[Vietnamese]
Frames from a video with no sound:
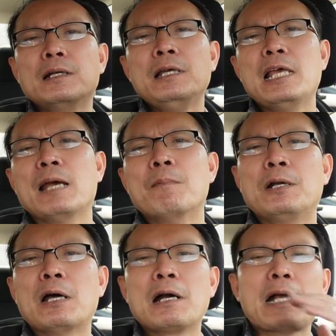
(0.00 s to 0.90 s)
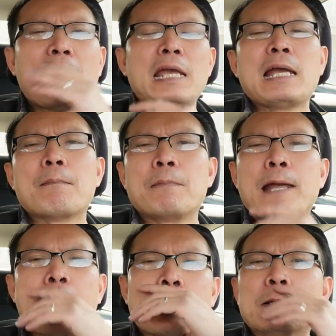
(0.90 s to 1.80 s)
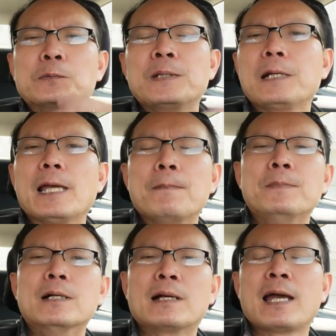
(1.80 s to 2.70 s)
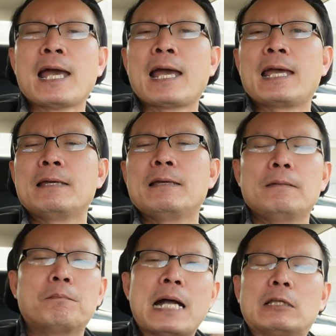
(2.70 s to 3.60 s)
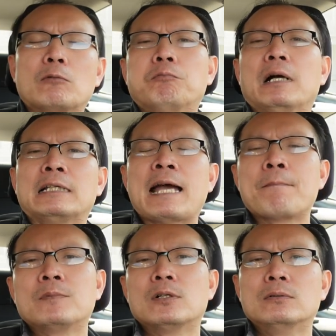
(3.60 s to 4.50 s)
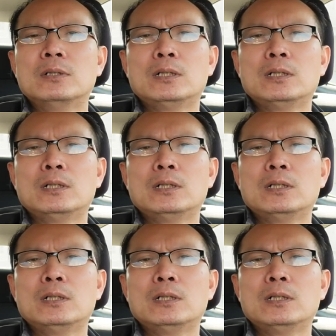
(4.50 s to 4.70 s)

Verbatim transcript: Đi về bên đó cấy hàm găng đồ tiết kiệm được hai ba chục phần trăm đồ.